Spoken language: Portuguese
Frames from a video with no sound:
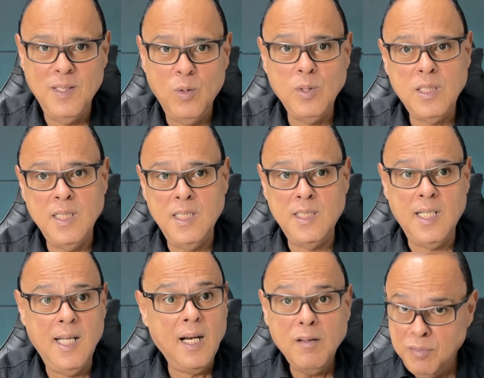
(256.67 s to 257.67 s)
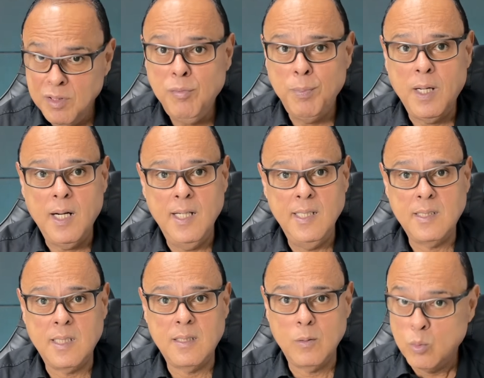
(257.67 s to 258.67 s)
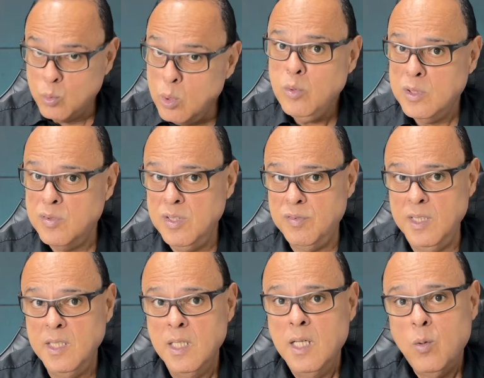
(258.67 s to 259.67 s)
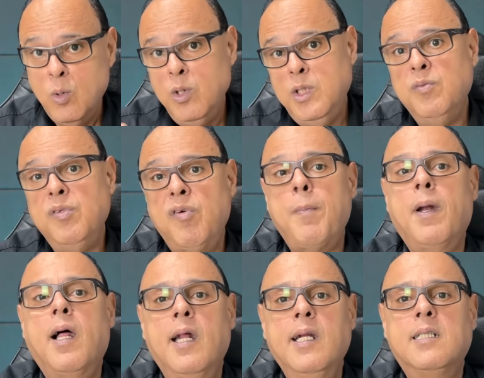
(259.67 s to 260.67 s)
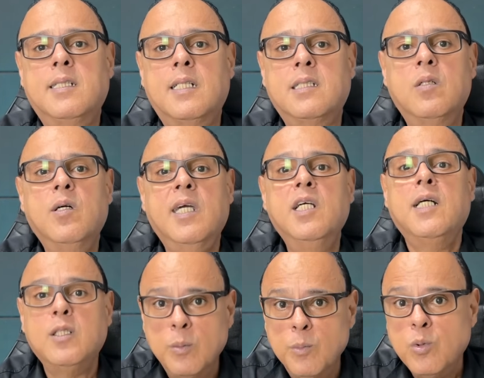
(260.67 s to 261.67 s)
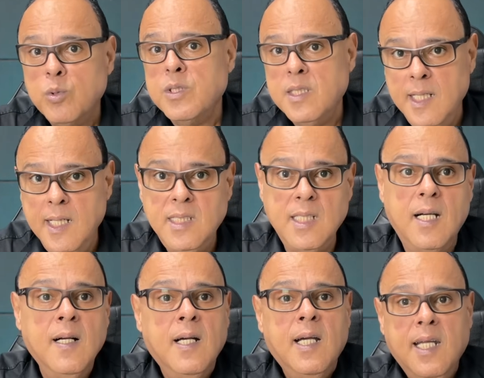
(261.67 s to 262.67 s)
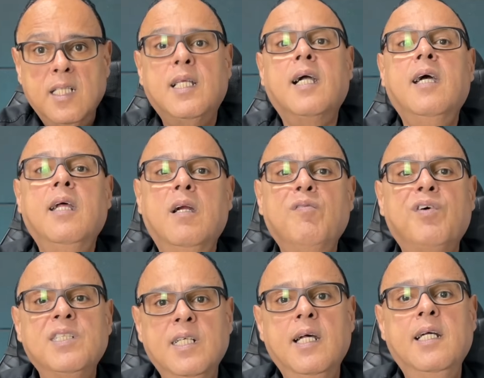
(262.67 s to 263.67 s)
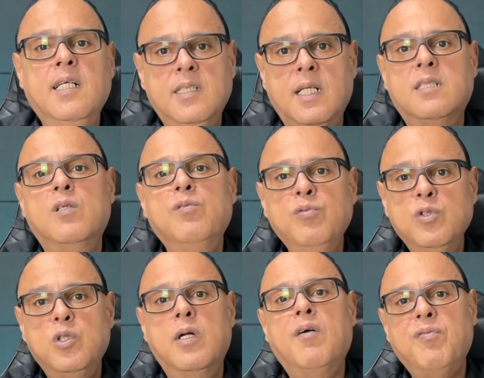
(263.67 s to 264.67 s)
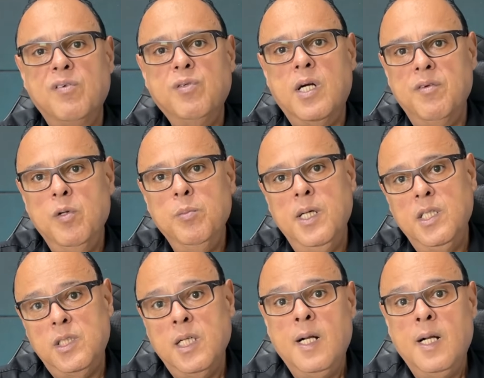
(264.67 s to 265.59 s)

Ou seja, ela vive pela lei da atração, todos vivem. Quando eu digo viver pela lei da atração, é quem já tomou consciência e está querendo fazer a lei da atração funcionar favoravelmente.